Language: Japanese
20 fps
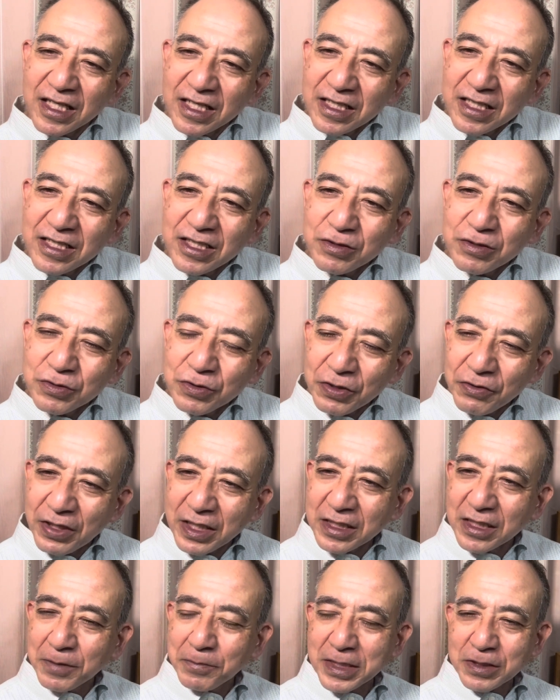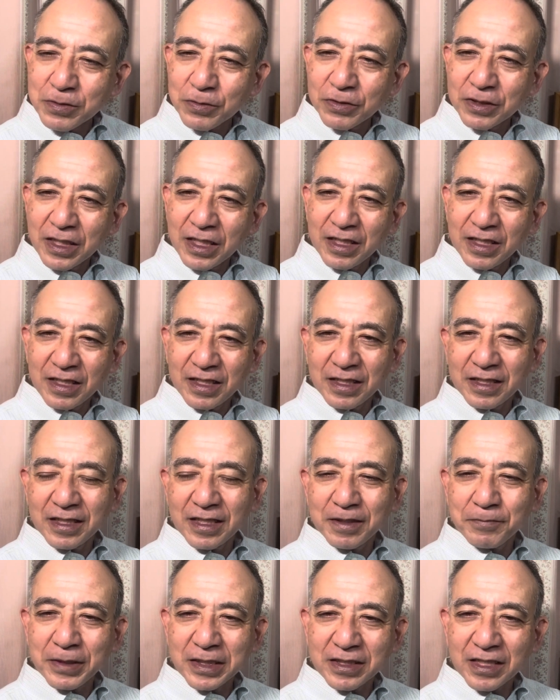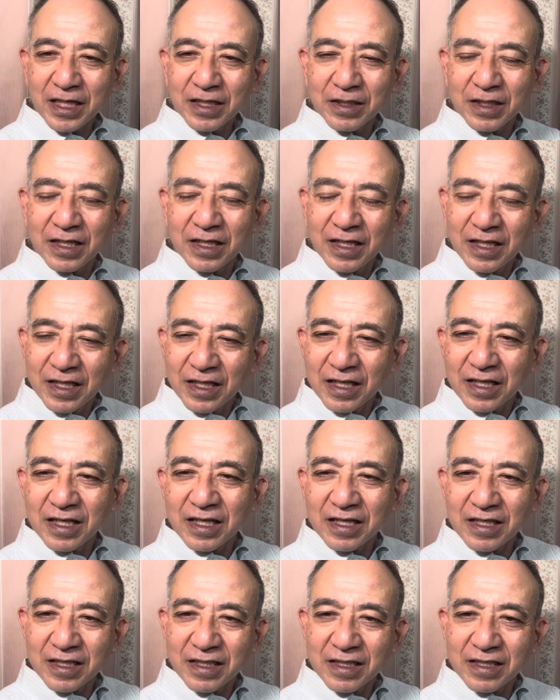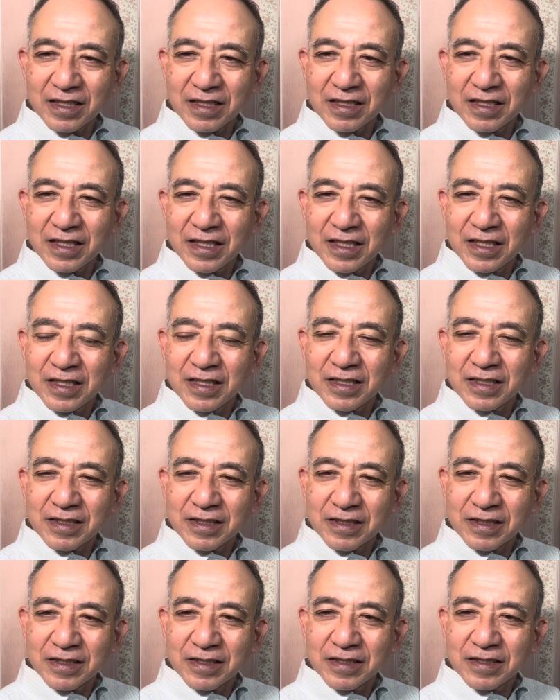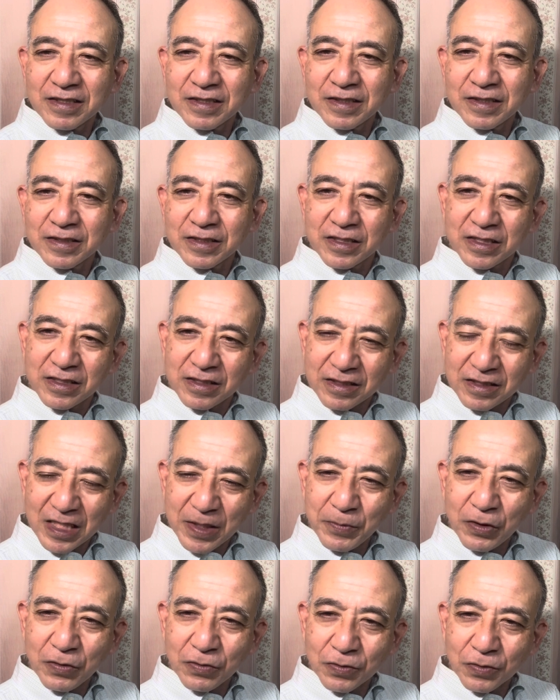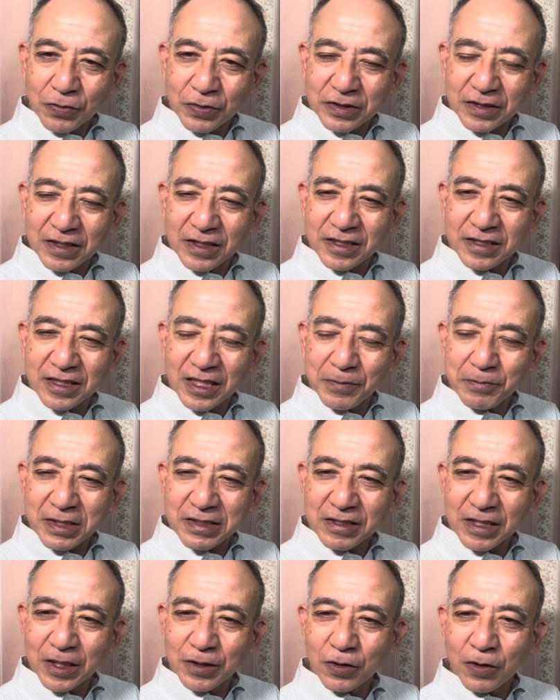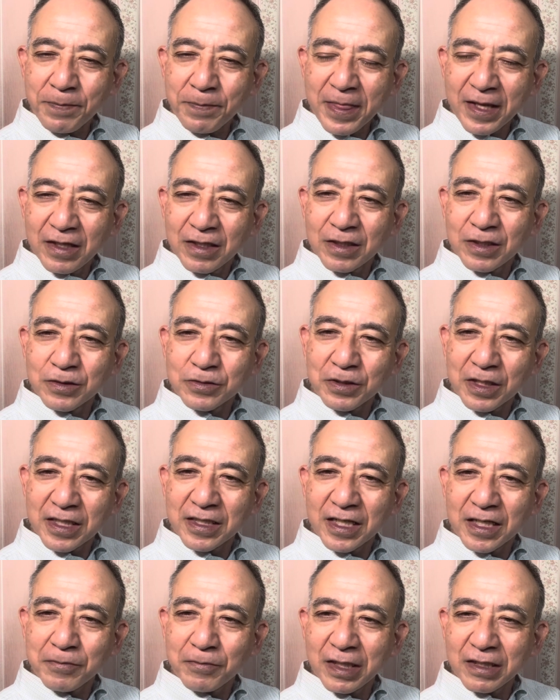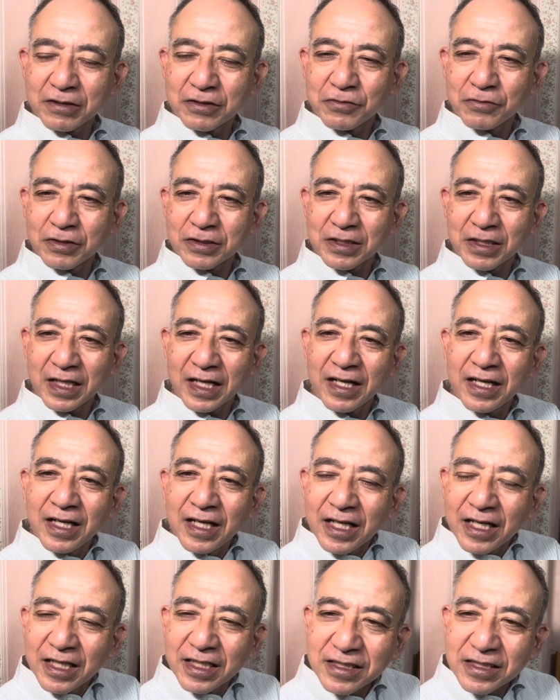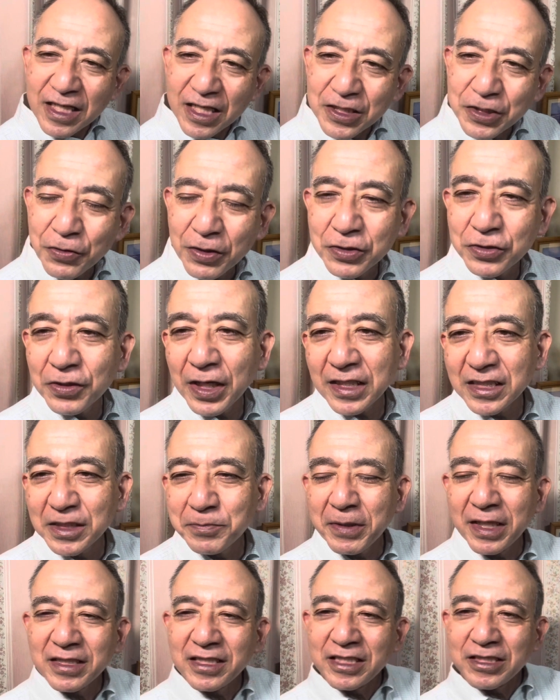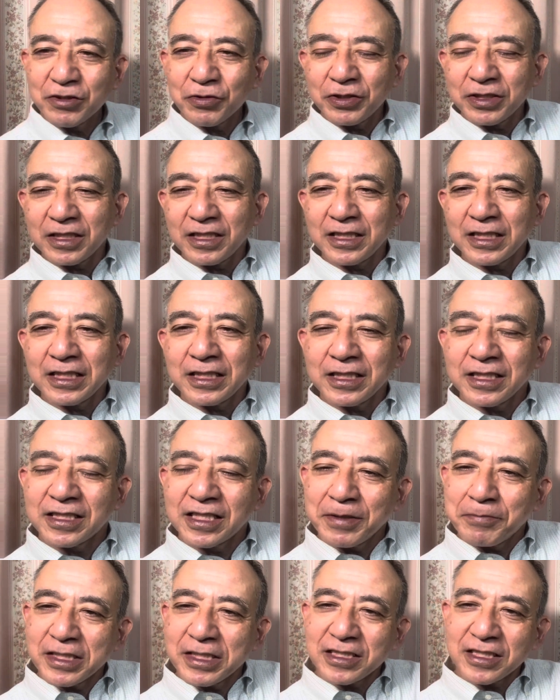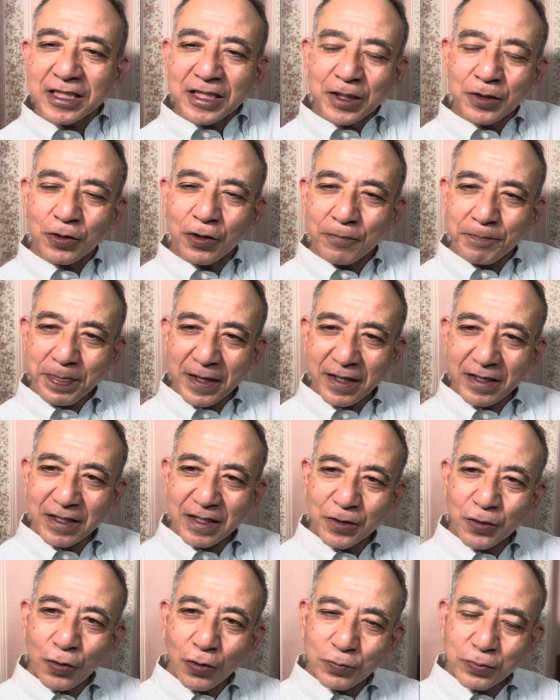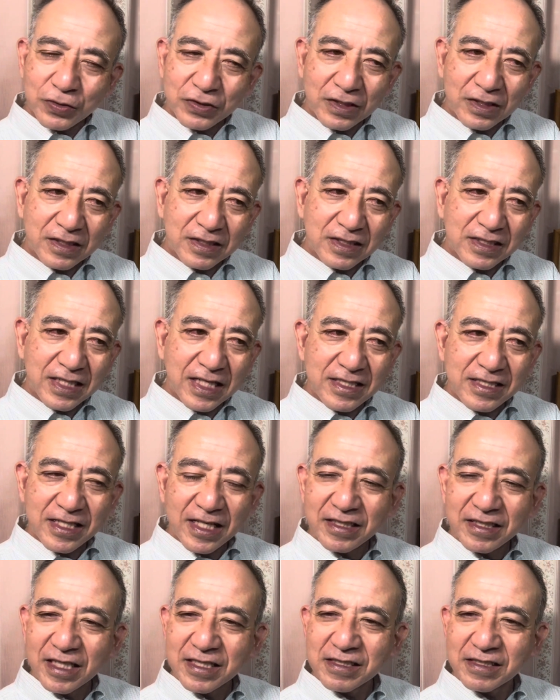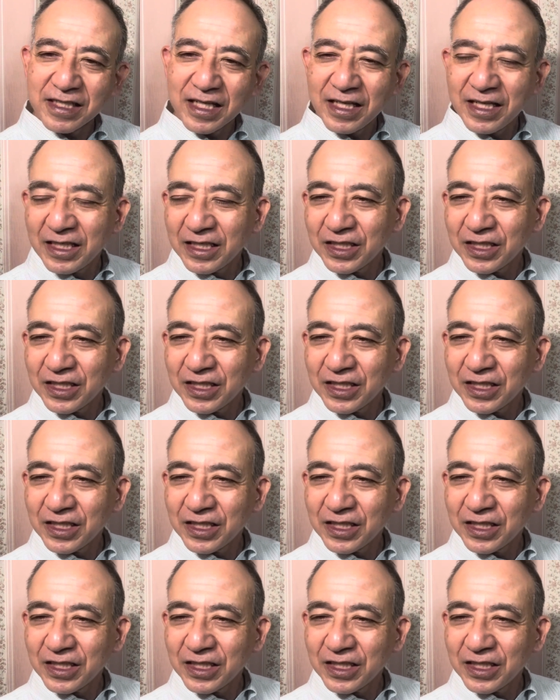いると言われてますので、えー、また、あ攻めようとしてますけど、ウクライナが、まあ、最初は18万人と言ってましたけど、東部戦線ですね、